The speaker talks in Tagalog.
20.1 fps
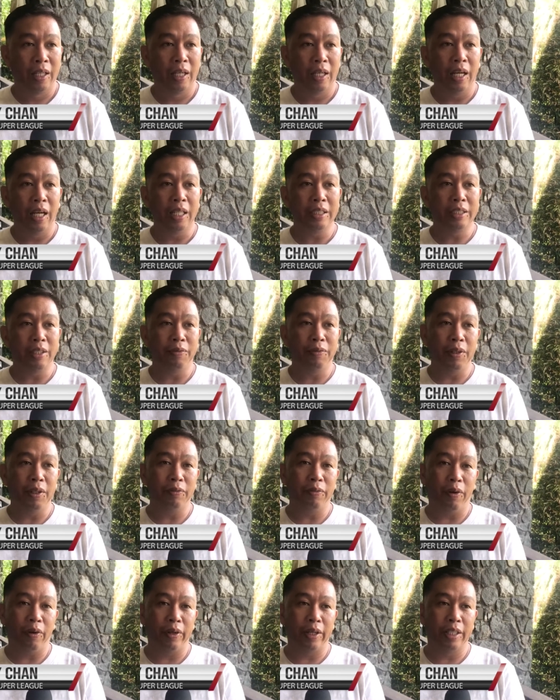Uh, sa feel
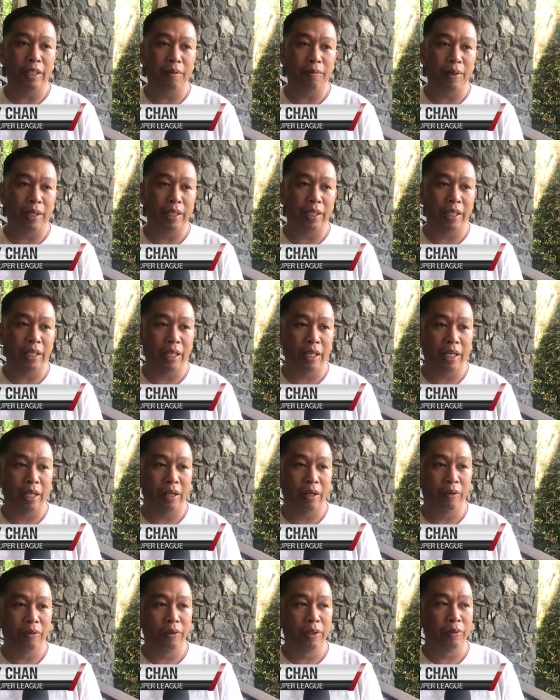foreign naman,
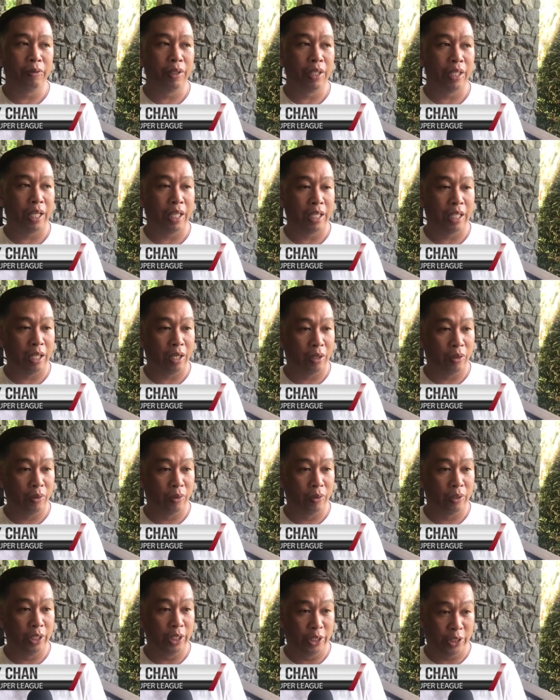uh, we will allow
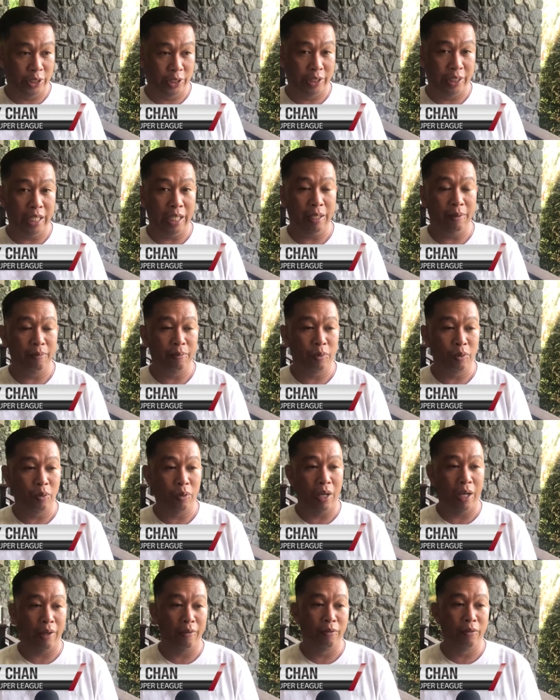each team to
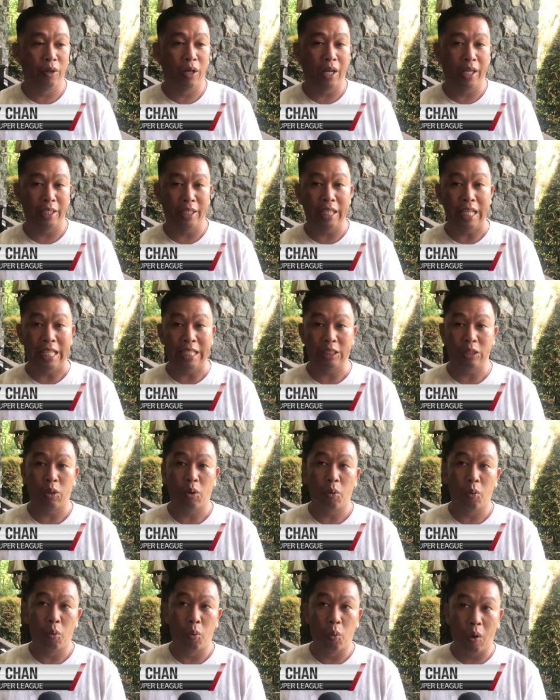have at least
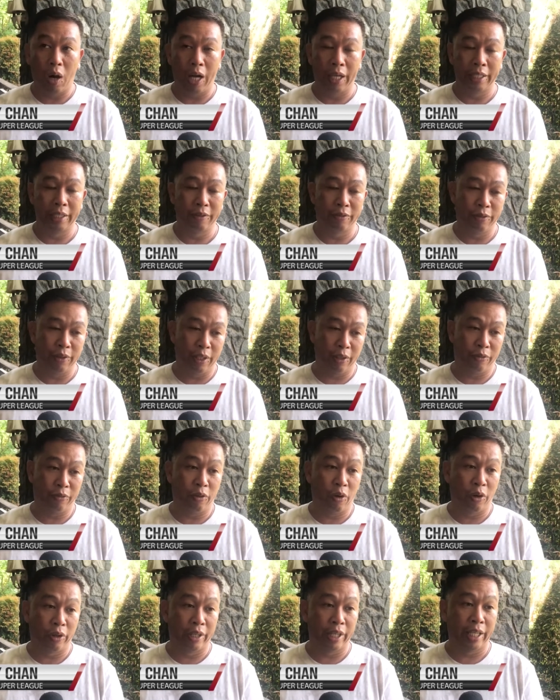one feel
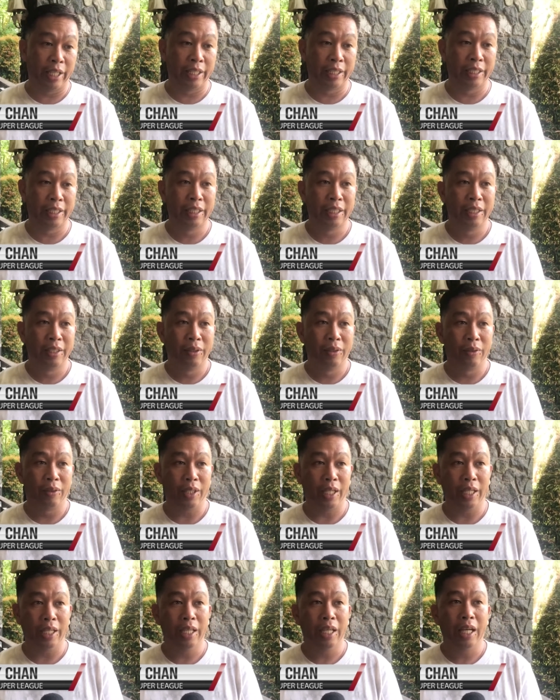foreign.
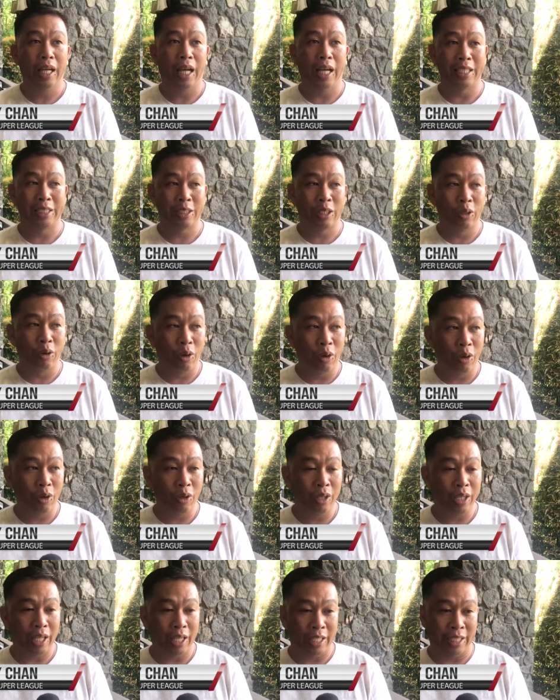Okay? As long
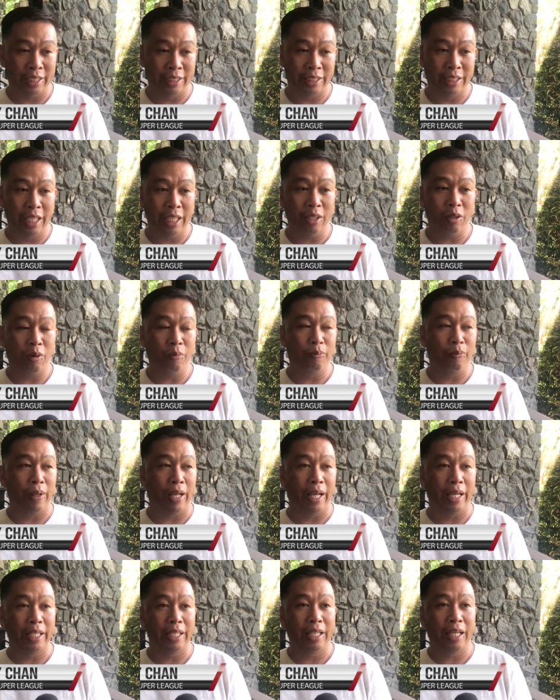as they
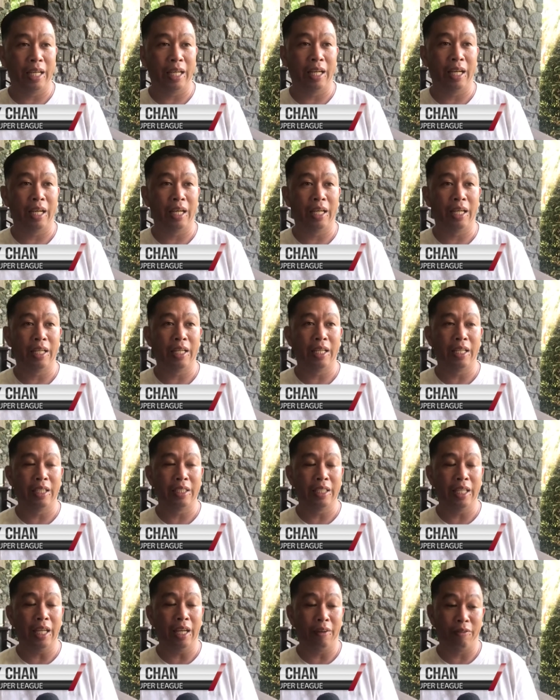comply na
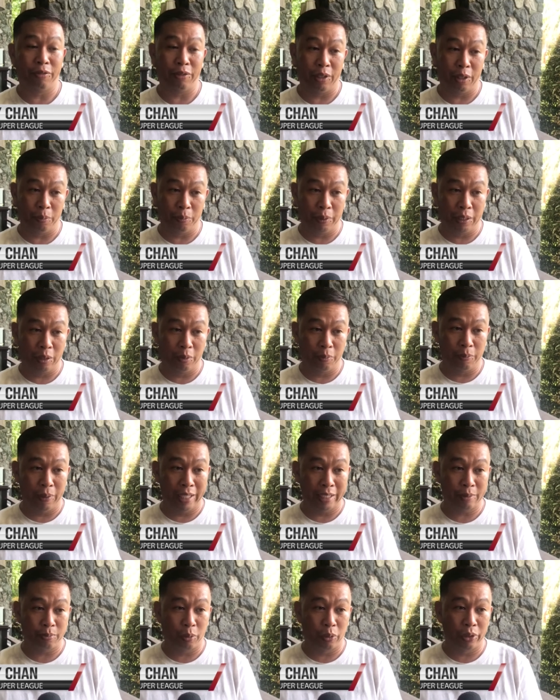they have Filipino
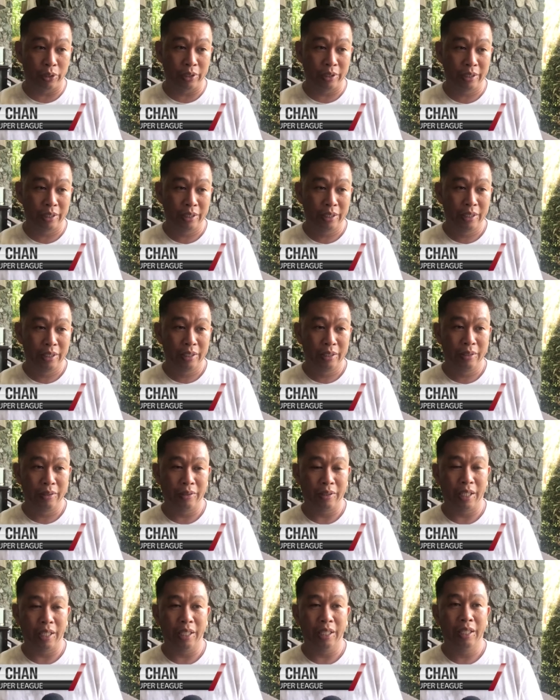passport.
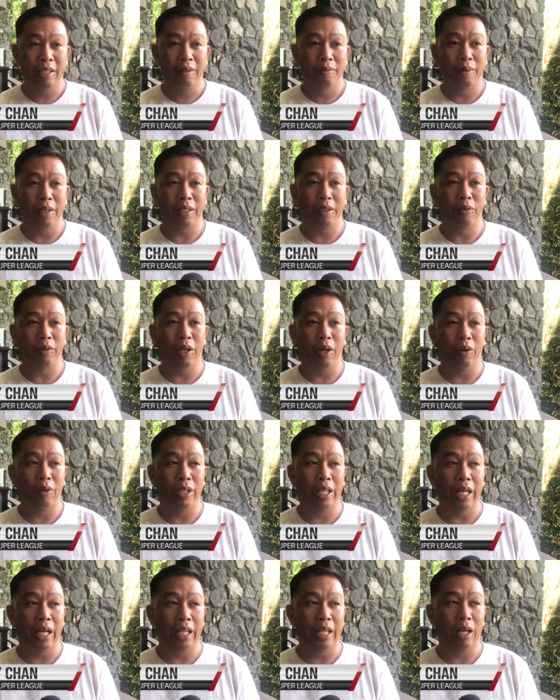Okay? But we
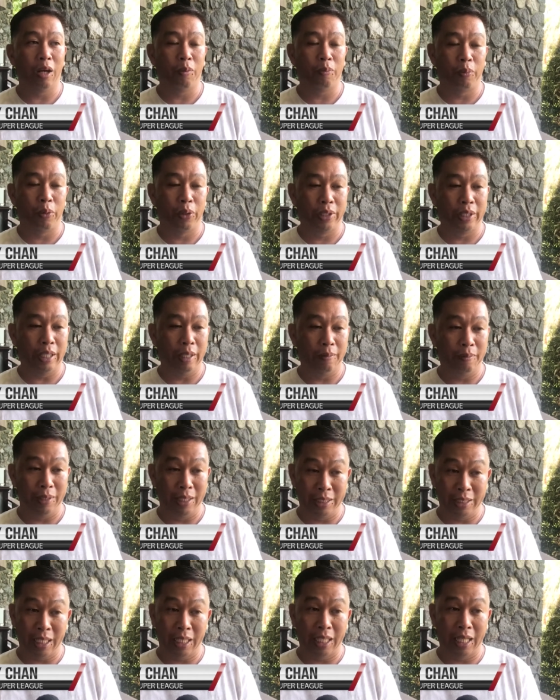only allow per team
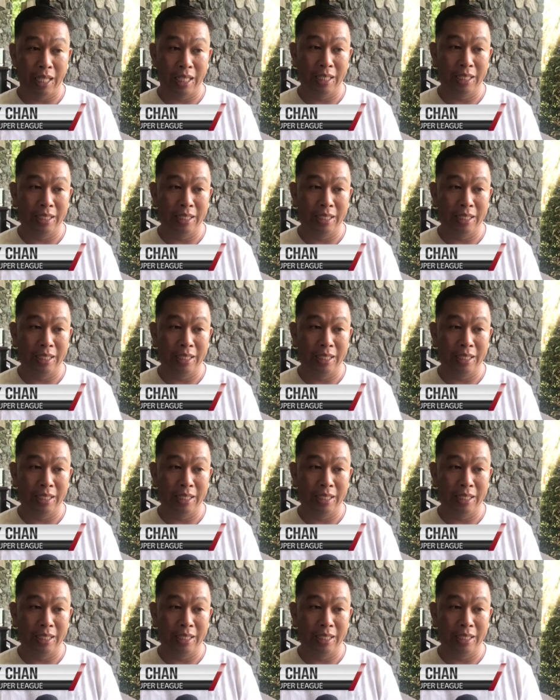isa lang.